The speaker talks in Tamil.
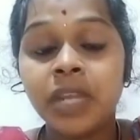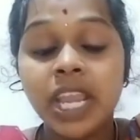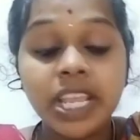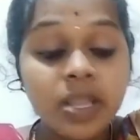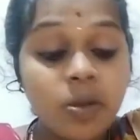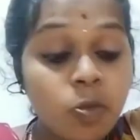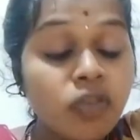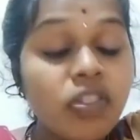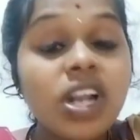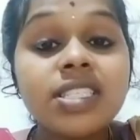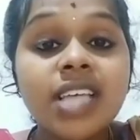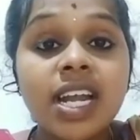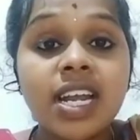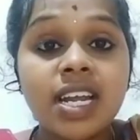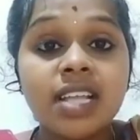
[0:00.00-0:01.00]
இது முதல்
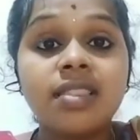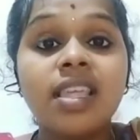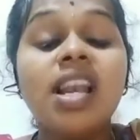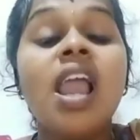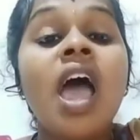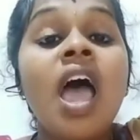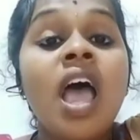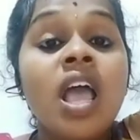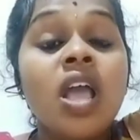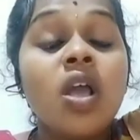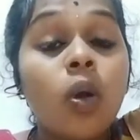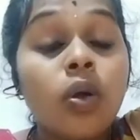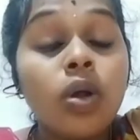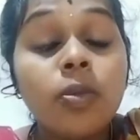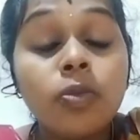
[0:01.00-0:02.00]
சட்டத்தில்
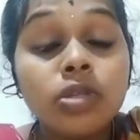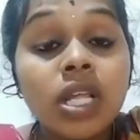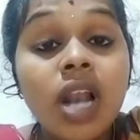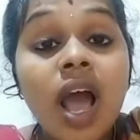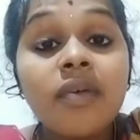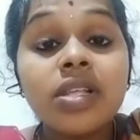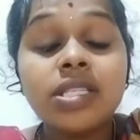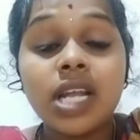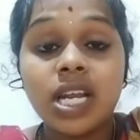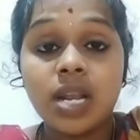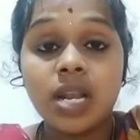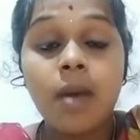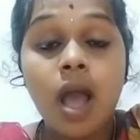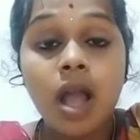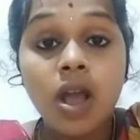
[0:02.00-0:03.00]
கொண் முதலாவது
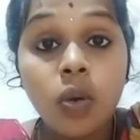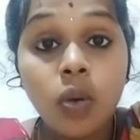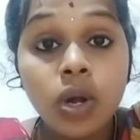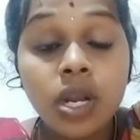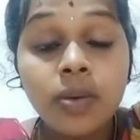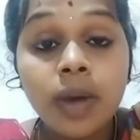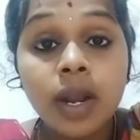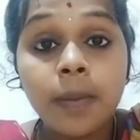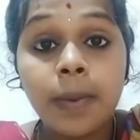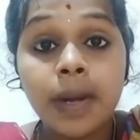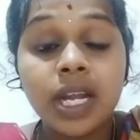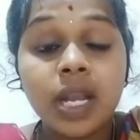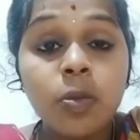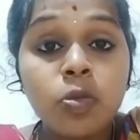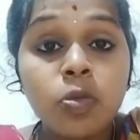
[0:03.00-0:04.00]
சட்டமாக கொண்டு
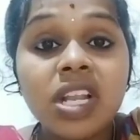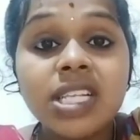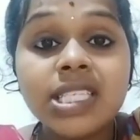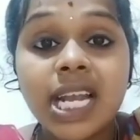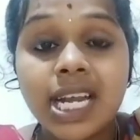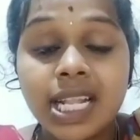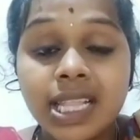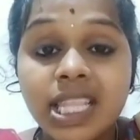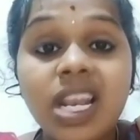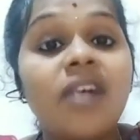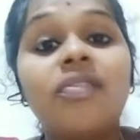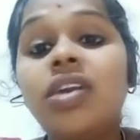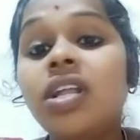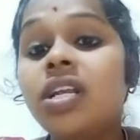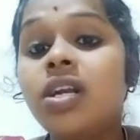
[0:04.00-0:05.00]
வரப்பட்ட முதல் சட்டத்தின்
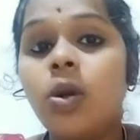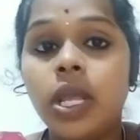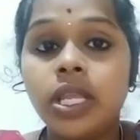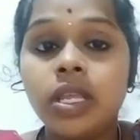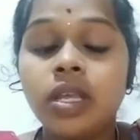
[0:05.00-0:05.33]
அவலநிலை